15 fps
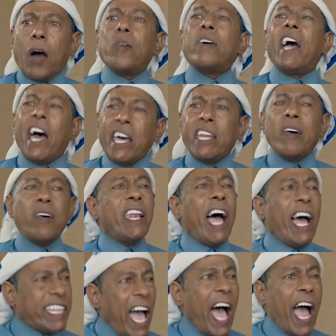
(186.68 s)
اخوياني ولا
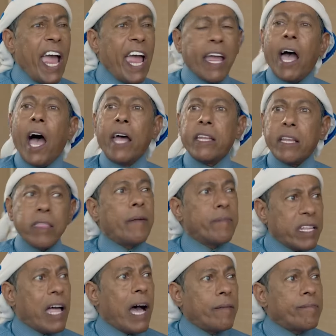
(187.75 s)
اعدائي النظام
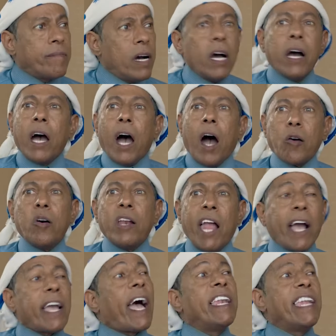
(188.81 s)
نظام اقول
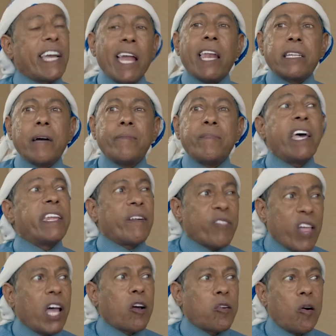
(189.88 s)
لك خليك على جنب لين
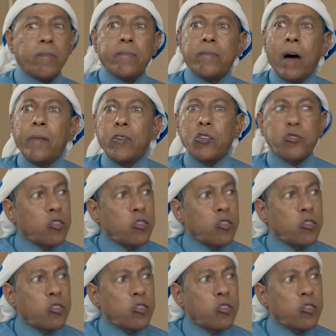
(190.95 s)
افضالكم ممنوع